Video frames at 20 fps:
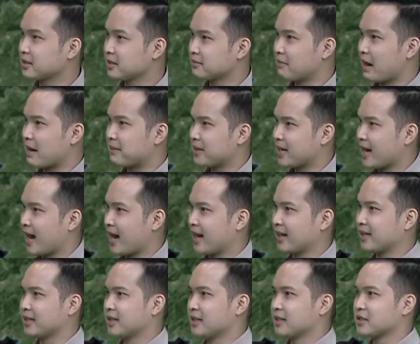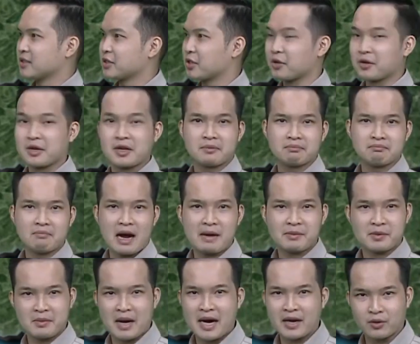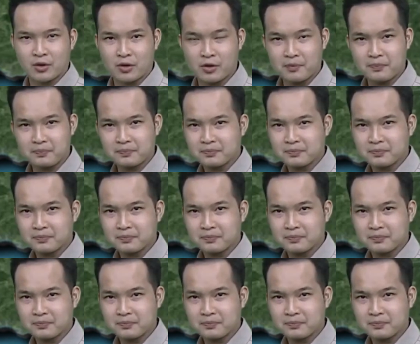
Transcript: từ 32 cho đến 33 độ.